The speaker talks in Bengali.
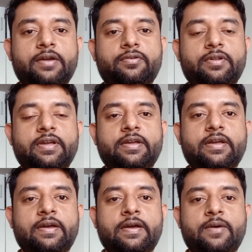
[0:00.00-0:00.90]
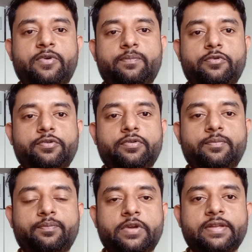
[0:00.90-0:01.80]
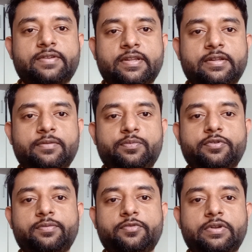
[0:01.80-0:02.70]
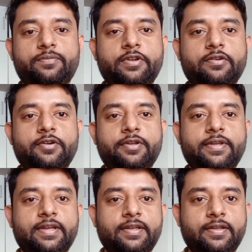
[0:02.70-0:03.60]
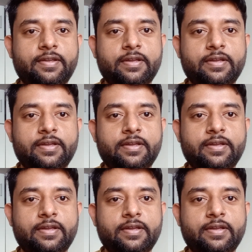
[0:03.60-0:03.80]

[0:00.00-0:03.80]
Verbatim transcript: আসলে আমার প্রথম এই চ্যানেলের প্রথম দুইটা ভিডিওই এই